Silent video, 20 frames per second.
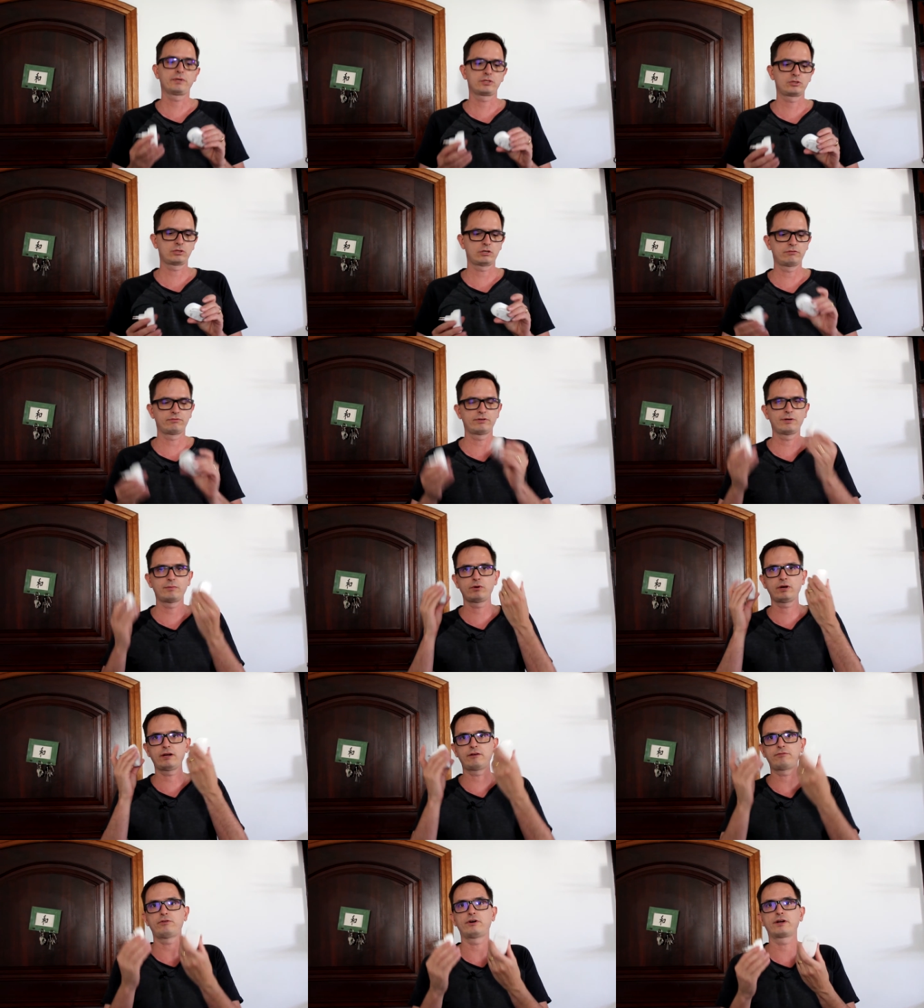pessoal,
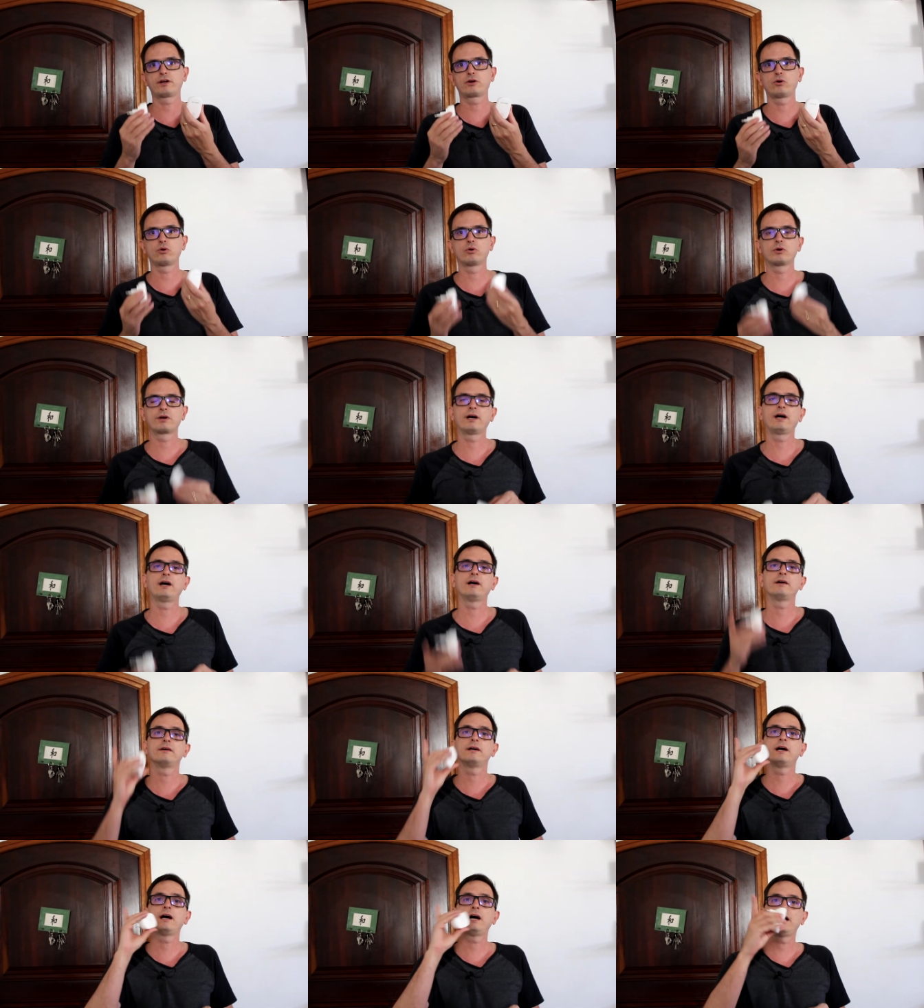vamos lá fora
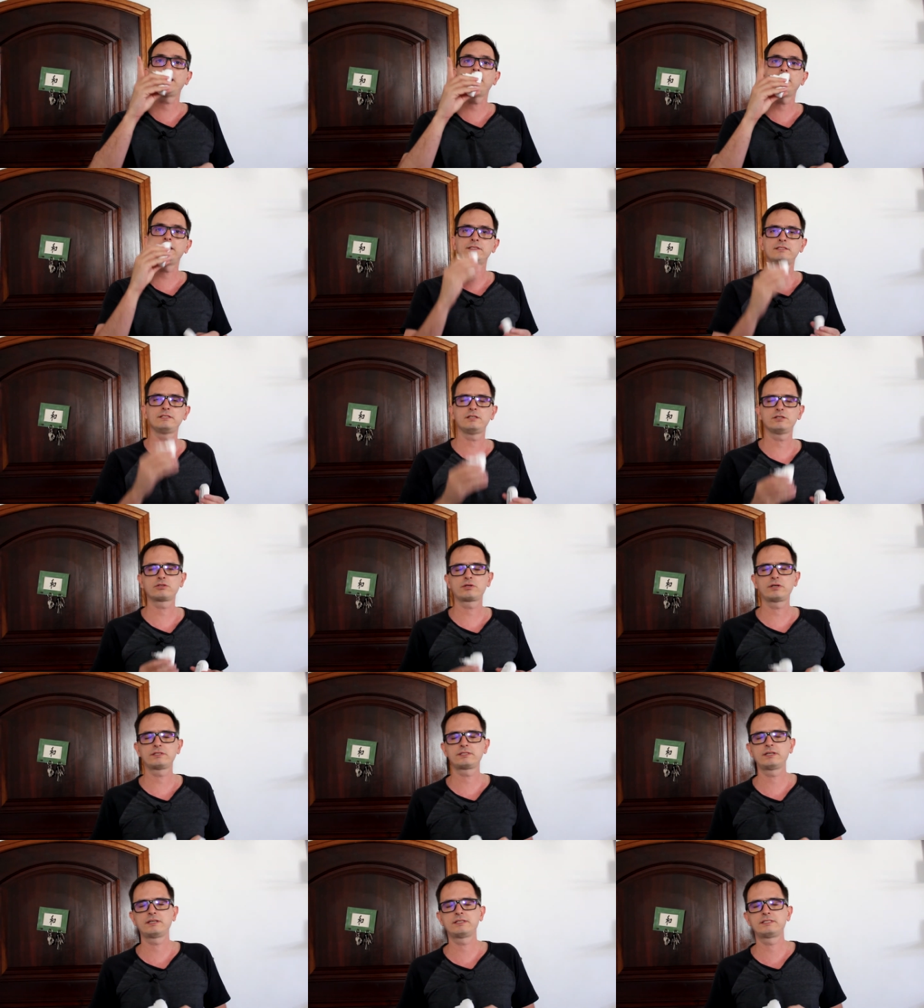colocar. Ah, antes disso
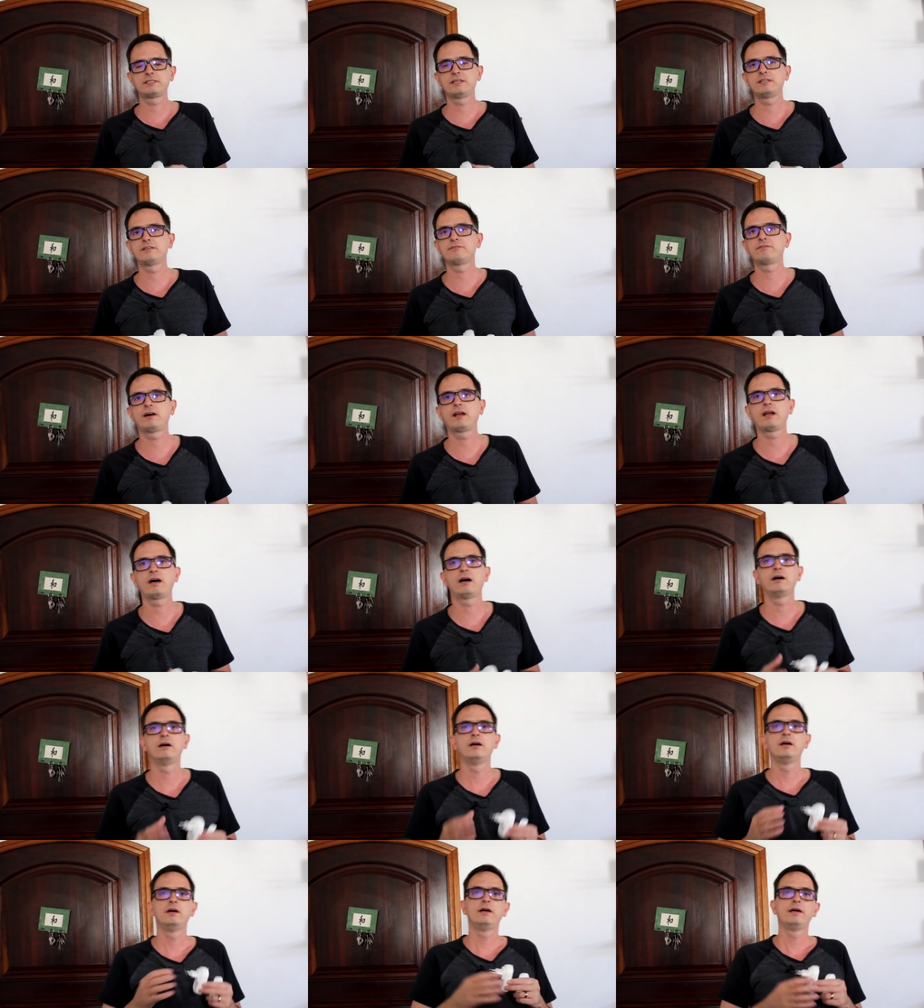que eu esqueci de
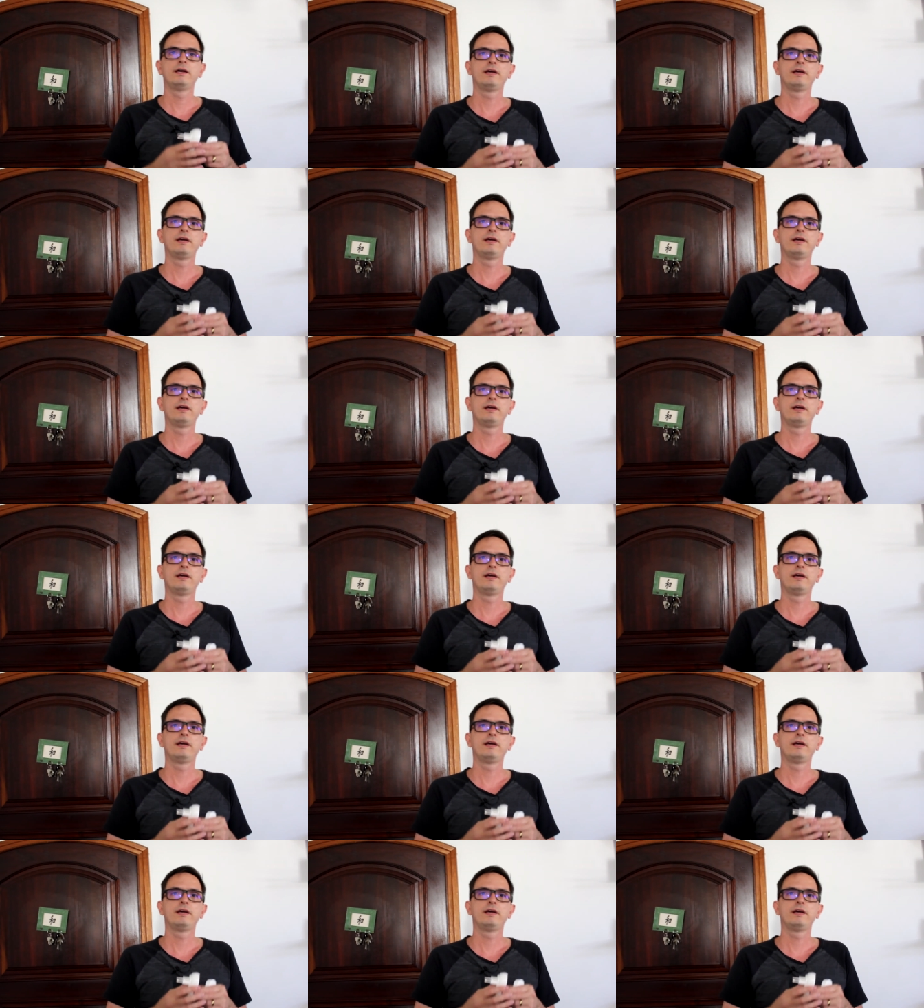falar.